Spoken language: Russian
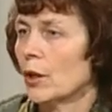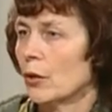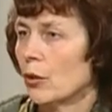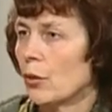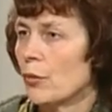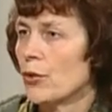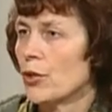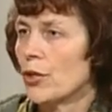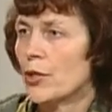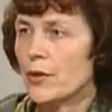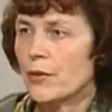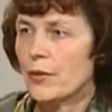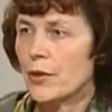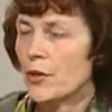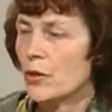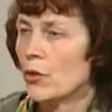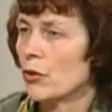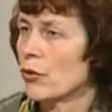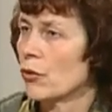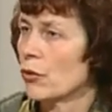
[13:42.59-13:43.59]

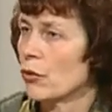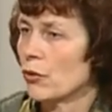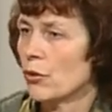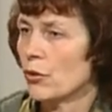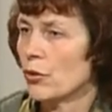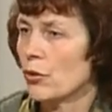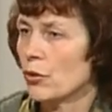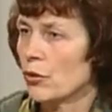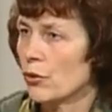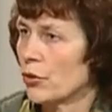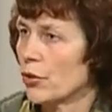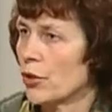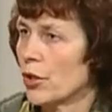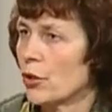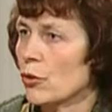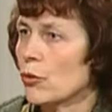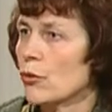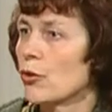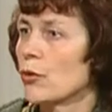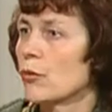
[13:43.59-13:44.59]
Общеизвестно, что, что
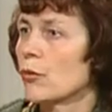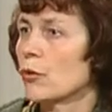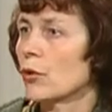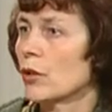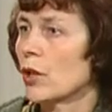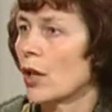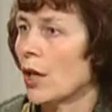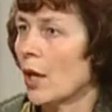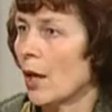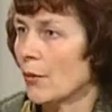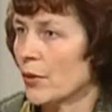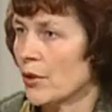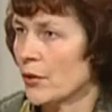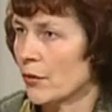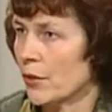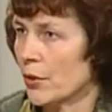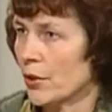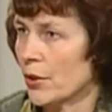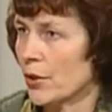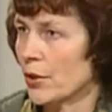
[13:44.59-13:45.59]
сейчас очень много
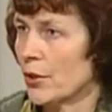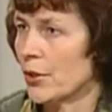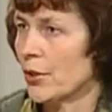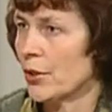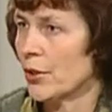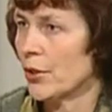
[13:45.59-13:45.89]
хамства среди